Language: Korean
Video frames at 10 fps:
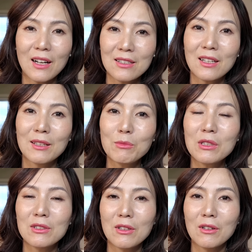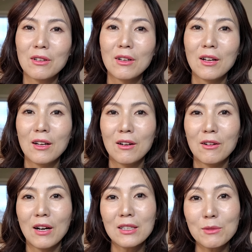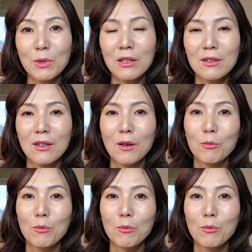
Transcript: 가장 힘들죠. 어, 하지만